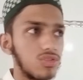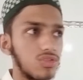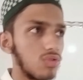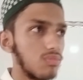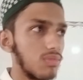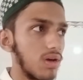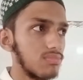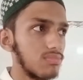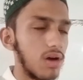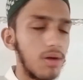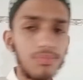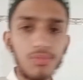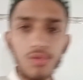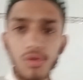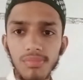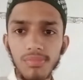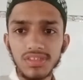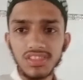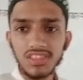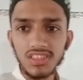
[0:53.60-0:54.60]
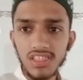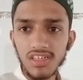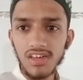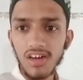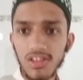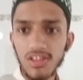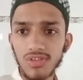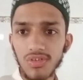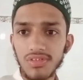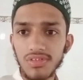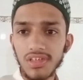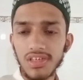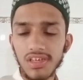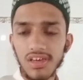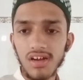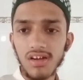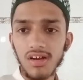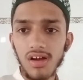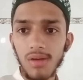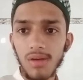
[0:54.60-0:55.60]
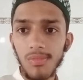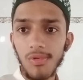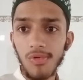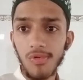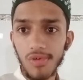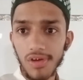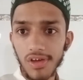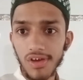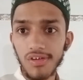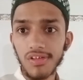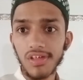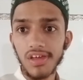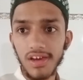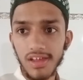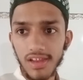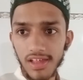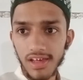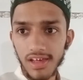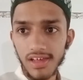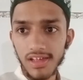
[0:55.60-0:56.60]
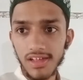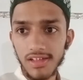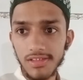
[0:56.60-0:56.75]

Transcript: तो मैं आपको मज़ीद दिखाता हूँ जी क्या काम हो गया और क्या रह गया